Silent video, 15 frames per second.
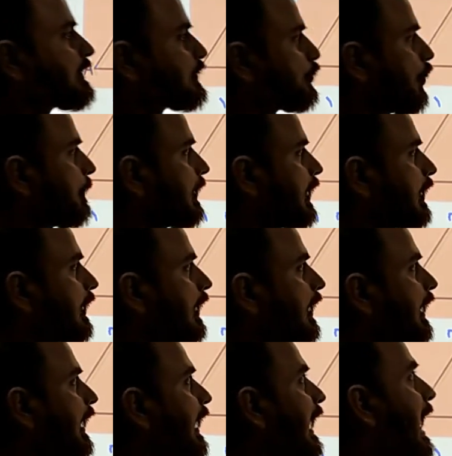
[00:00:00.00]
रेशियो बनाना
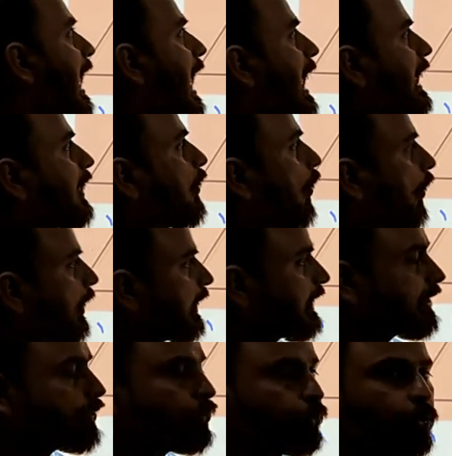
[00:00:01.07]
है
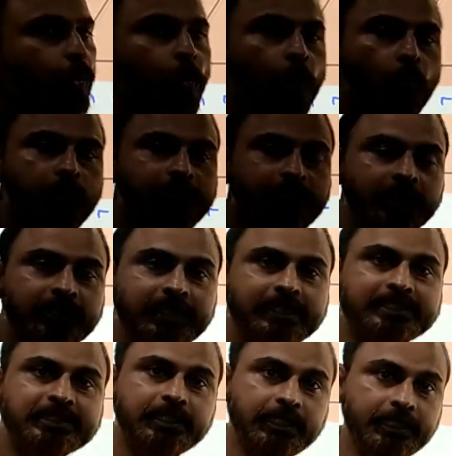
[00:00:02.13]
अकॉर्डिंग टू
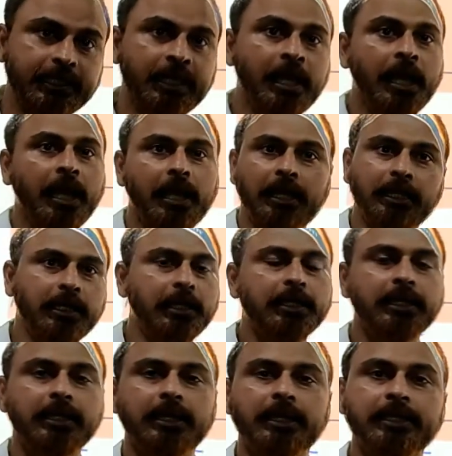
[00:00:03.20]
ओरिएंटेशन
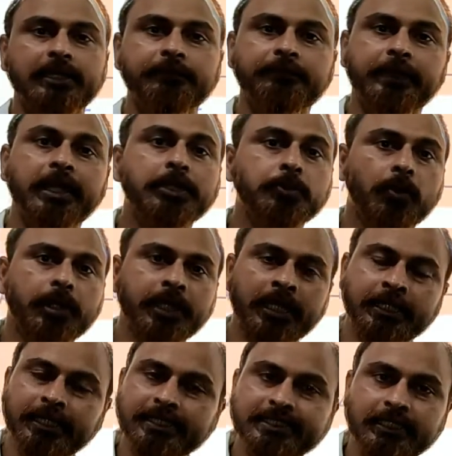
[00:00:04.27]
अलग अलग डिफरेंट
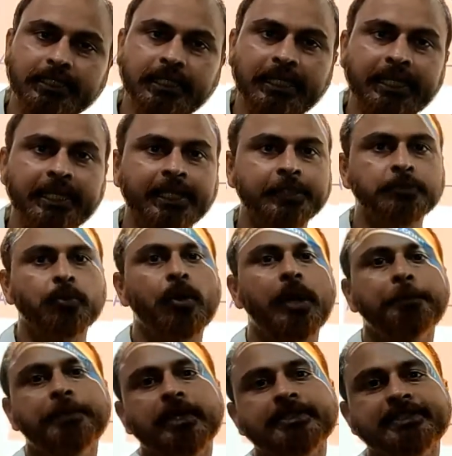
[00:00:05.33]
ओरिएंटेशन लेंगे तो
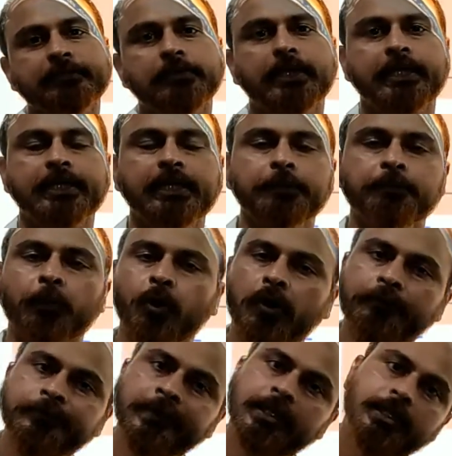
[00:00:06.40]
आपका सिमिलरिटी
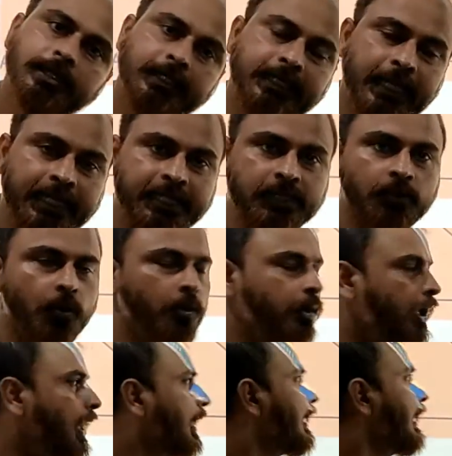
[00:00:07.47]
प्रूफ नहीं
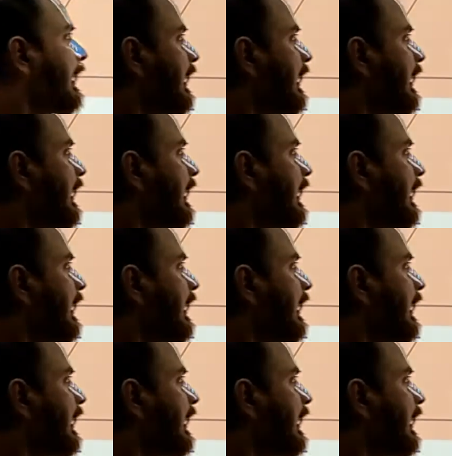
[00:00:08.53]
होगा